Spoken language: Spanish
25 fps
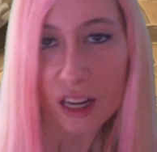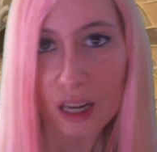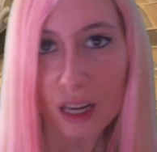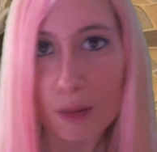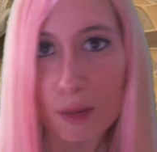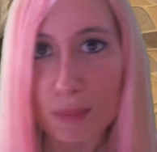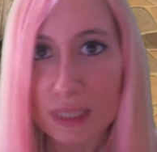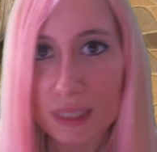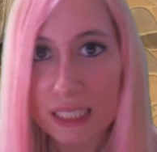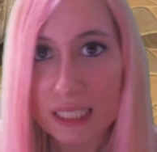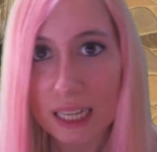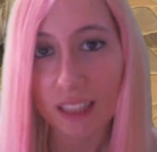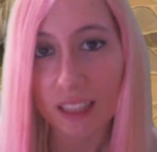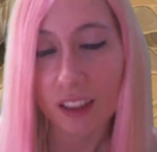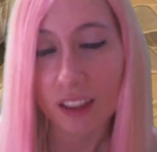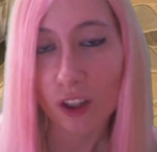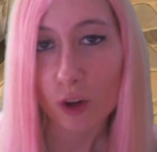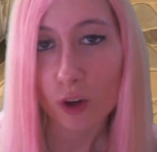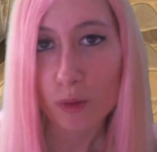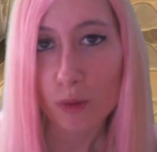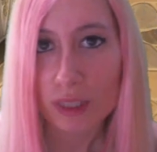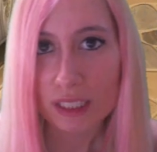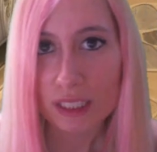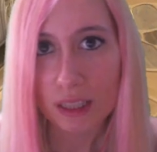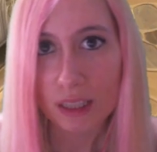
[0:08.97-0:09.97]
¿Qué pasa gente?
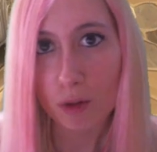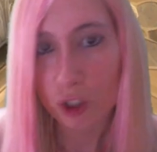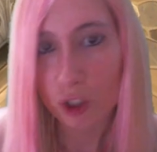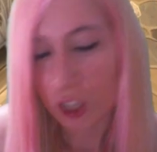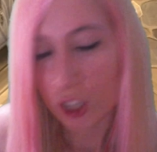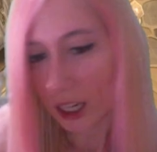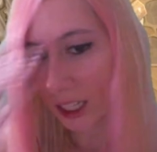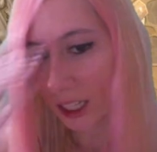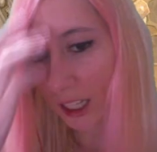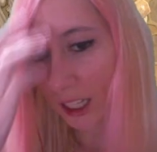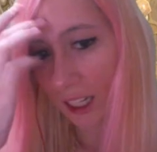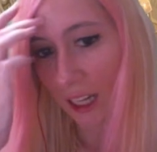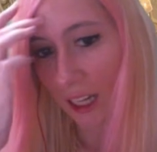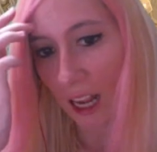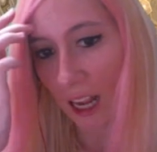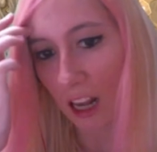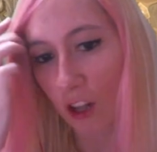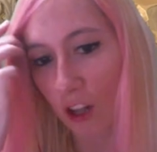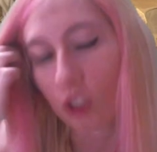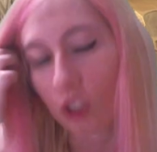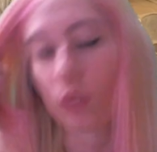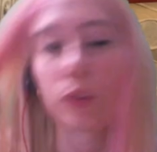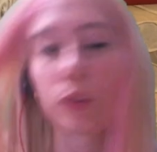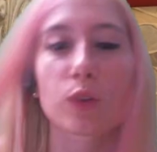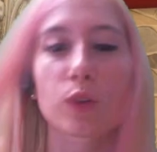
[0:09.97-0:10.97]
¿Cómo estamos? Aquí real
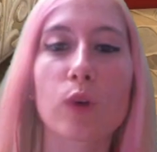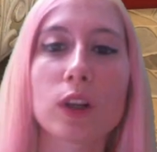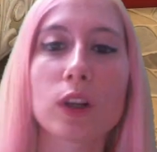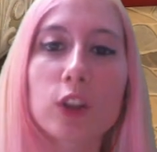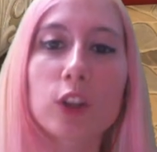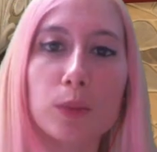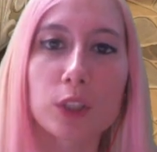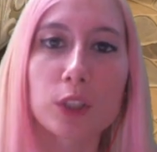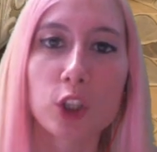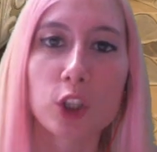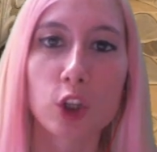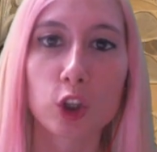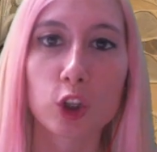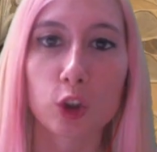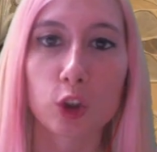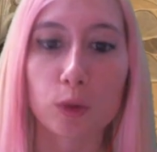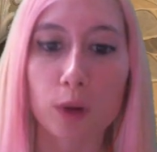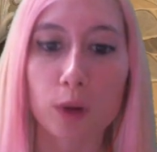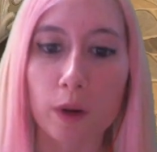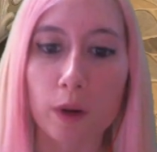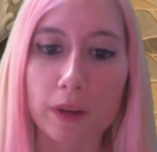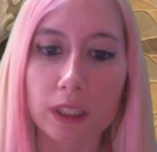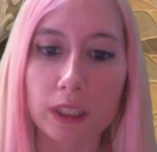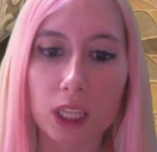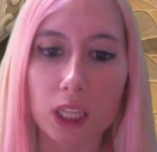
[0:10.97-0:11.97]
los Sims 4, episodio
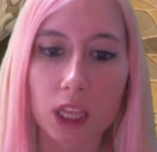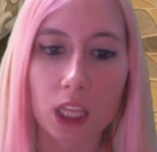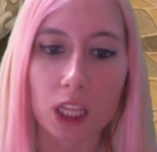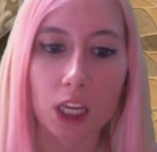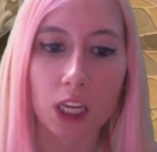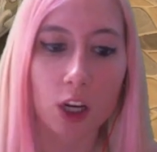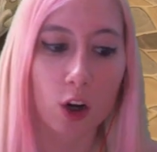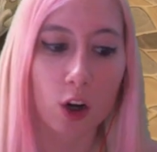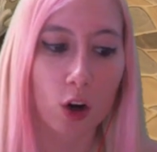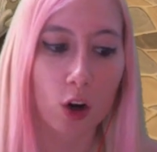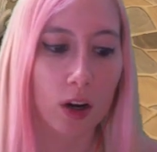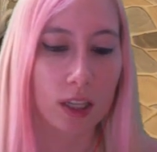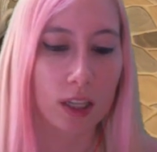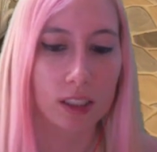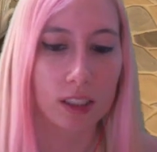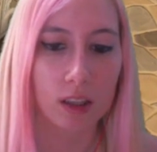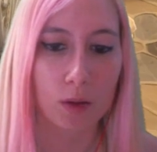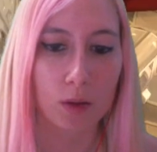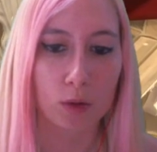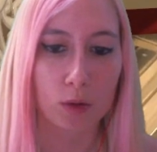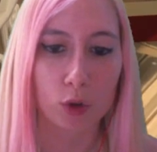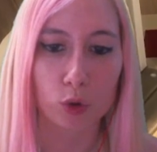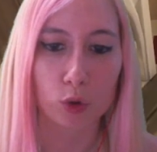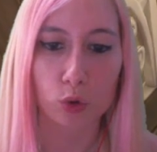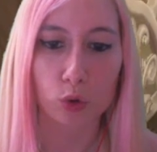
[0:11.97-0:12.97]
número 25
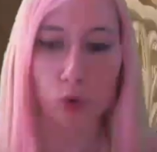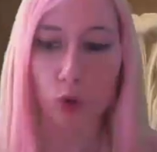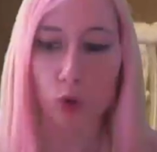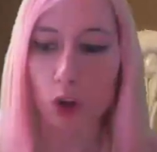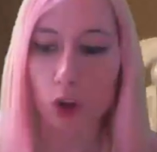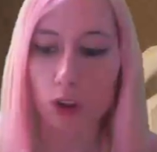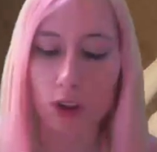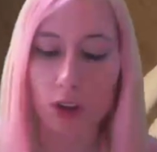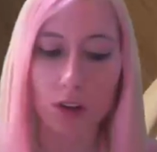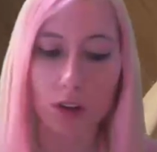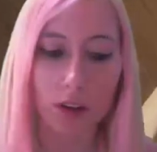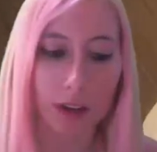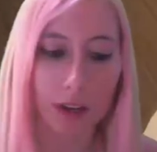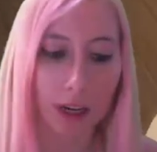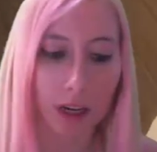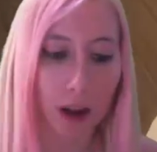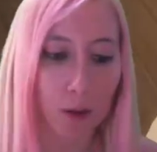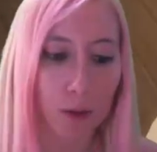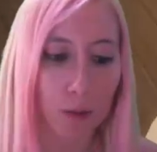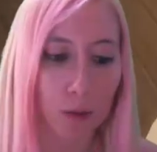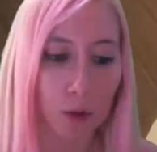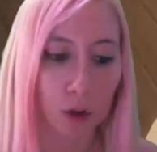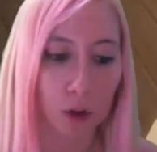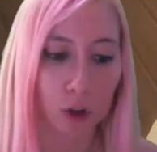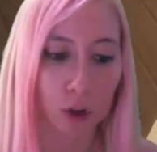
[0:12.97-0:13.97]
Estamos justo donde lo
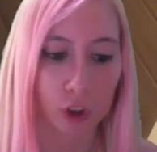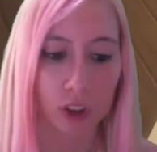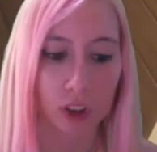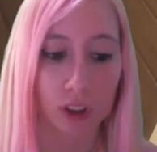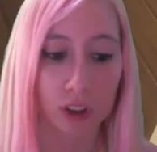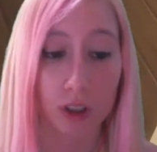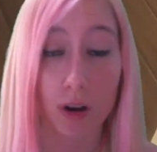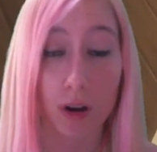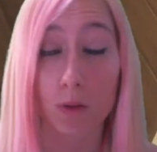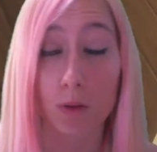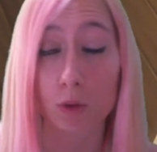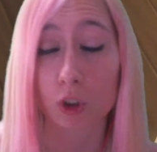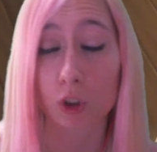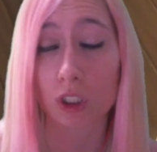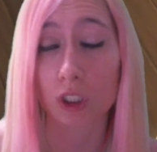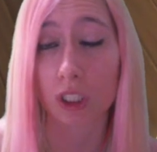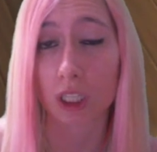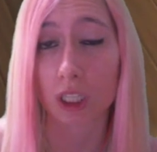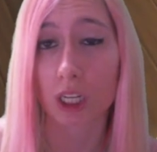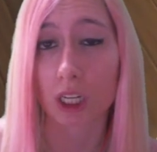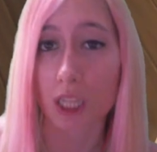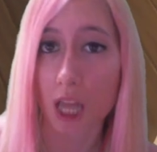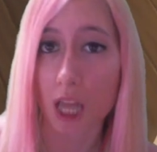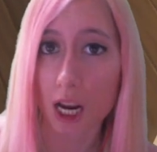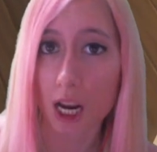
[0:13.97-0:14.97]
dejamos Estábamos en
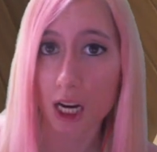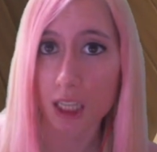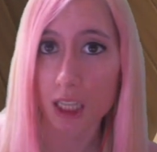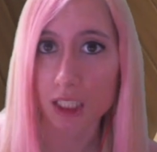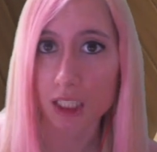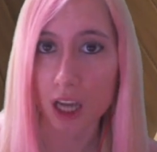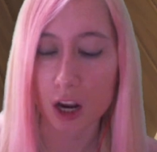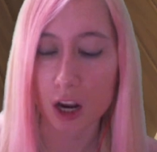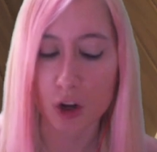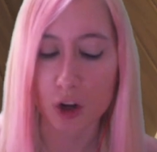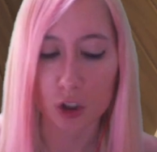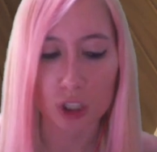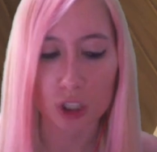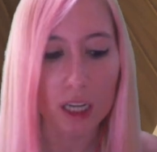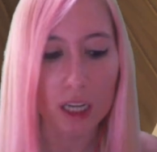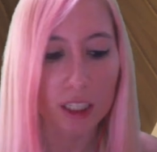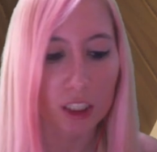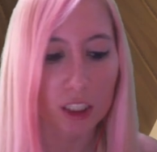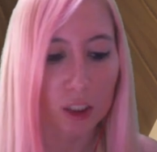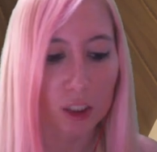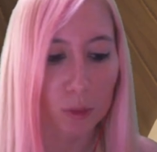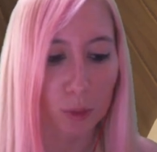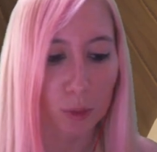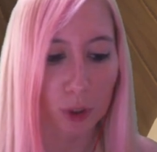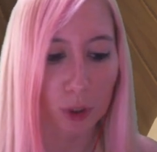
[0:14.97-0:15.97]
realidad en casa de los
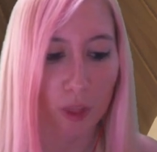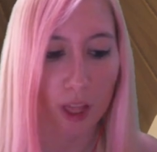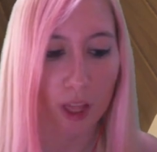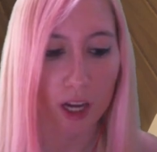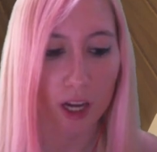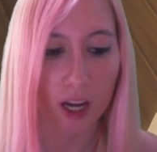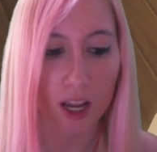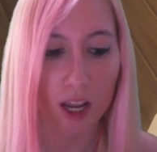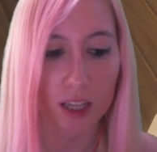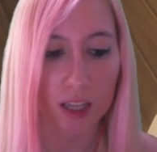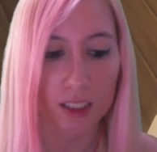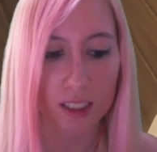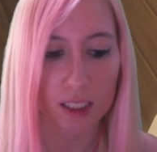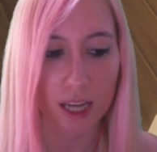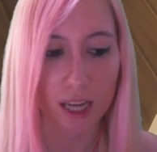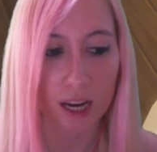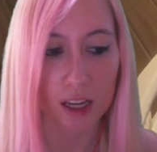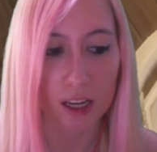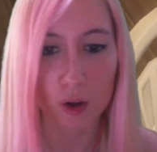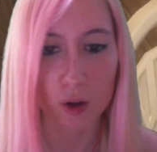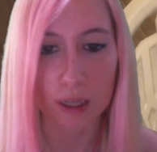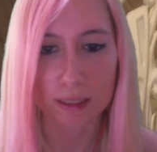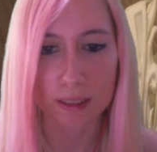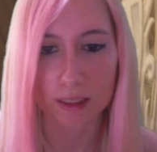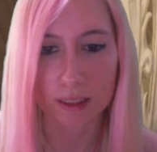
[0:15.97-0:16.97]
aliens Pero Dana se ha
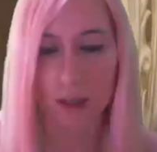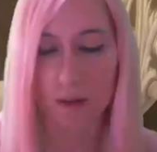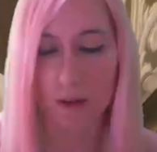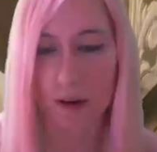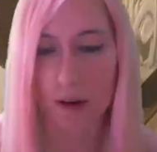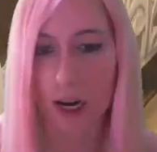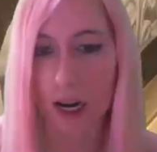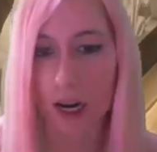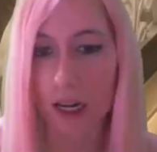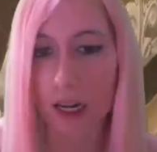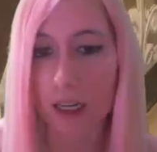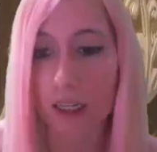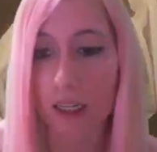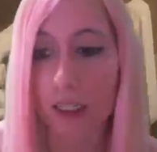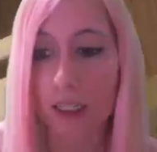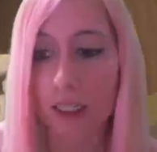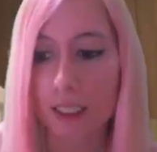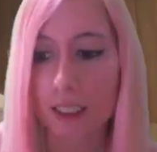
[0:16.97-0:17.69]
ido a trabajar